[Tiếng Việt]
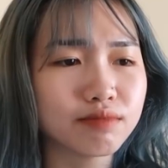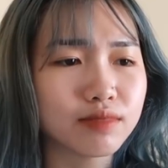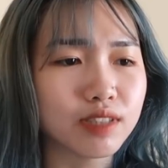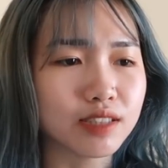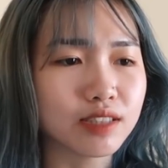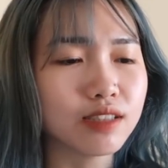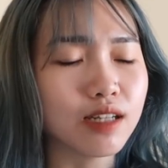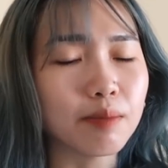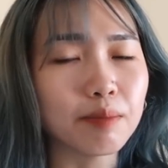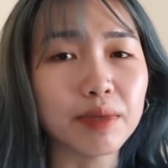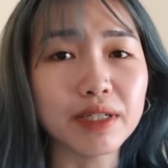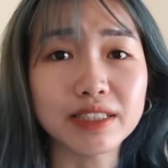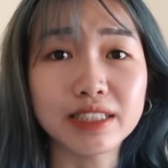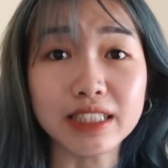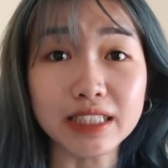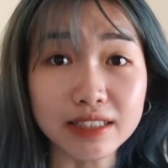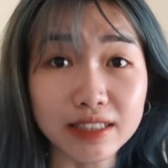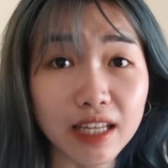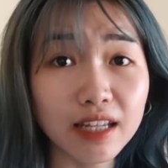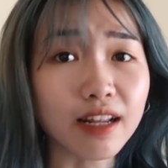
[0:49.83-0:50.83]
thực sự là mình
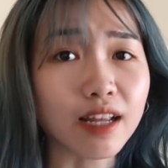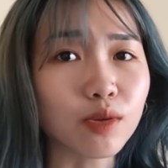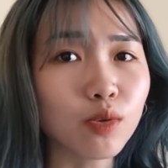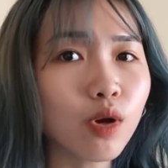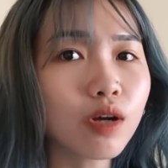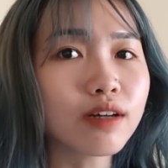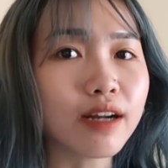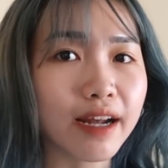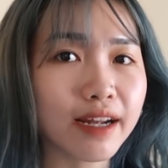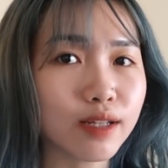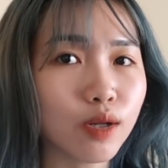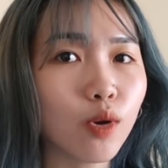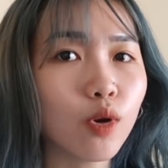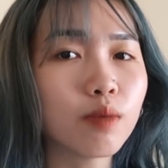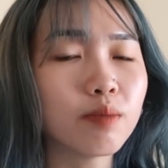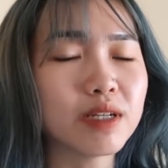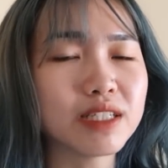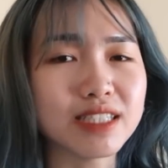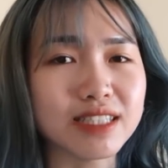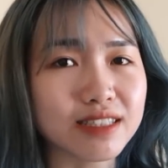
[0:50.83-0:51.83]
chỉ tin cái thuốc này
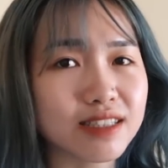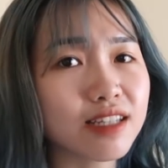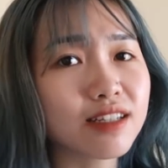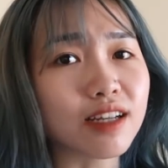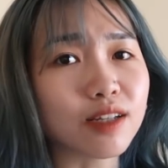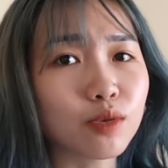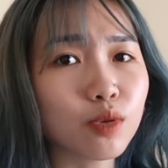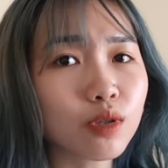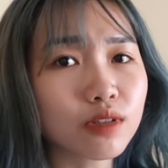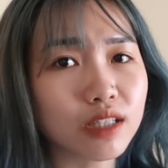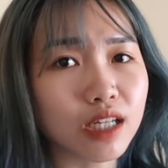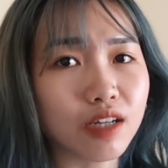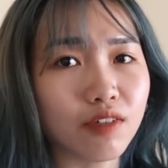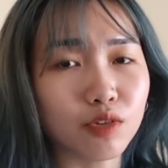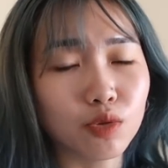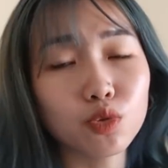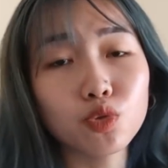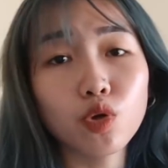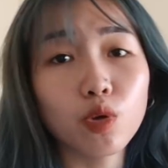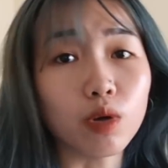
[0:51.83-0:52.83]
thôi mình chỉ tin cái thuốc tẩy
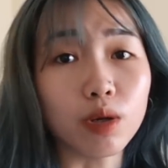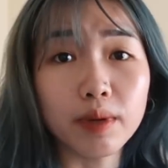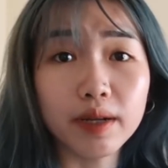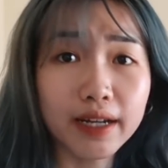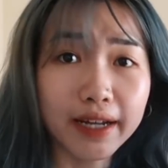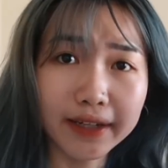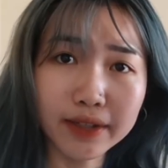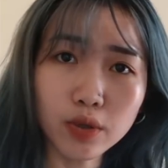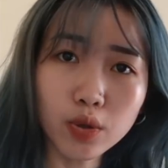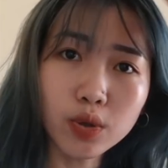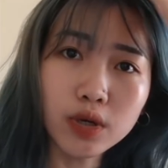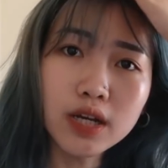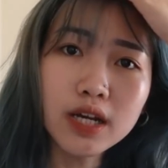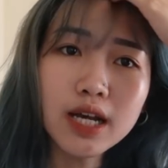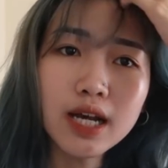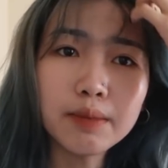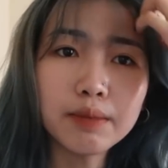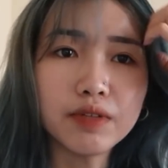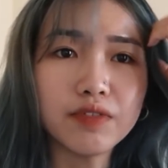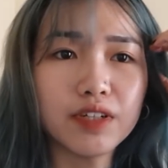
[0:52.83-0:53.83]
và thuốc nhuộm ở bên này thôi
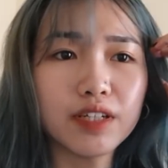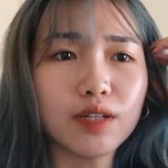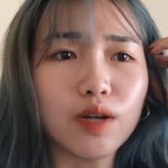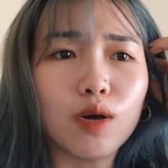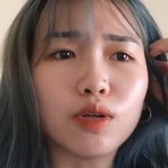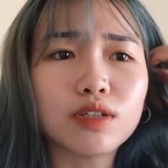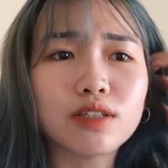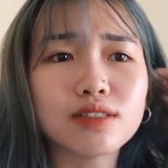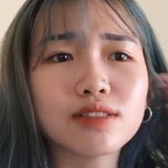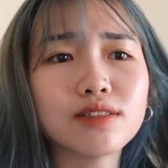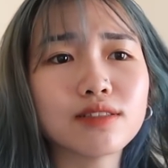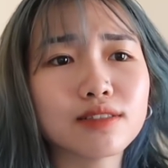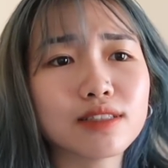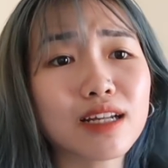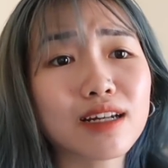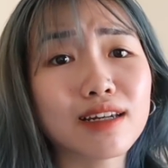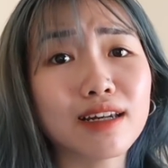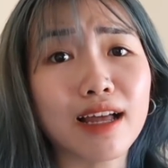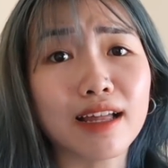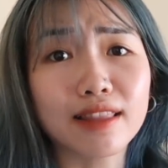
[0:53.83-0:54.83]
bởi vì nó thực sự
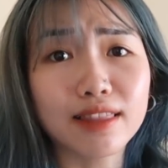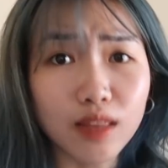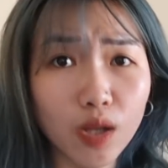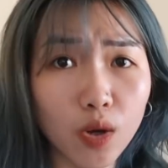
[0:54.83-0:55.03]
rất là